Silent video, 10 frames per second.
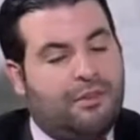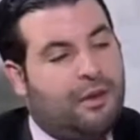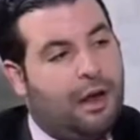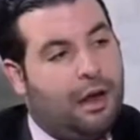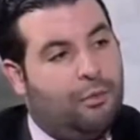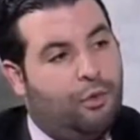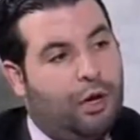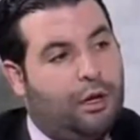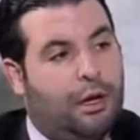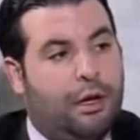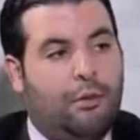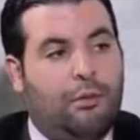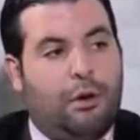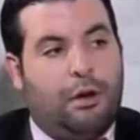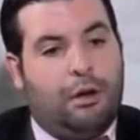المسرح المغنى
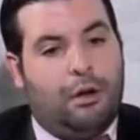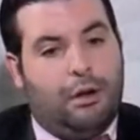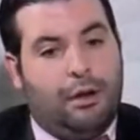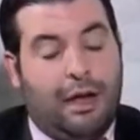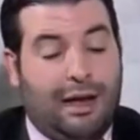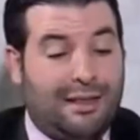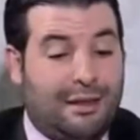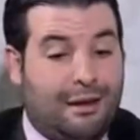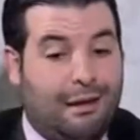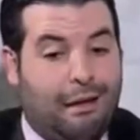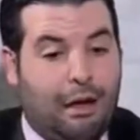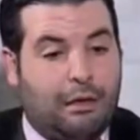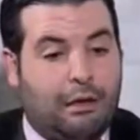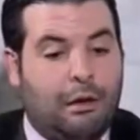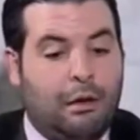او يعني خاطر على
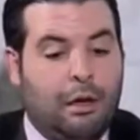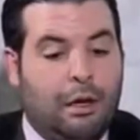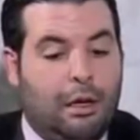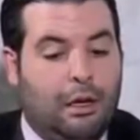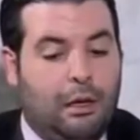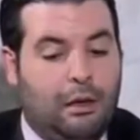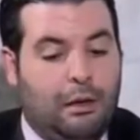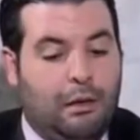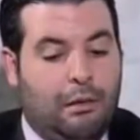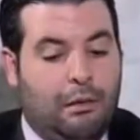خاطر آه،